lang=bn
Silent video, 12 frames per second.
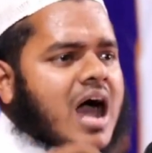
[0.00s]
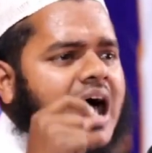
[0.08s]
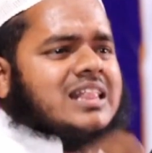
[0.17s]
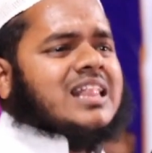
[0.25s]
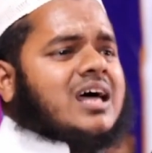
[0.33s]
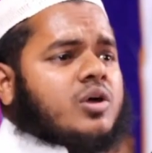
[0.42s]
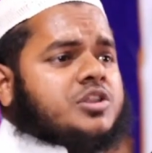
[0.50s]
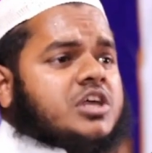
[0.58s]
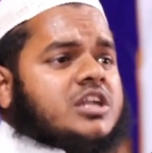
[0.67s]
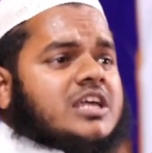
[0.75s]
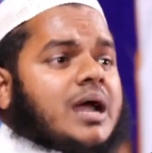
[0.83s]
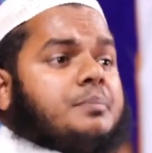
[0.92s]
আল্লাহর ওই
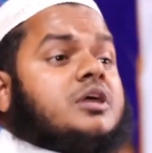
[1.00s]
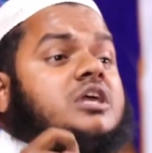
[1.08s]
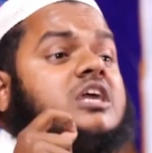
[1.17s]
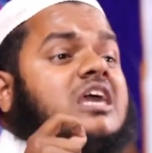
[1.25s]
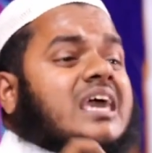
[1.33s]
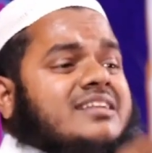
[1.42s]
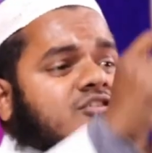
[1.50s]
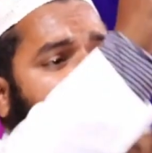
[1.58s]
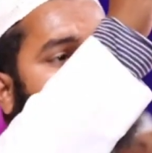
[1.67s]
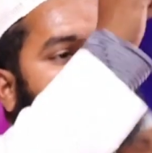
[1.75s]
দিনকে আপনি কি জন্য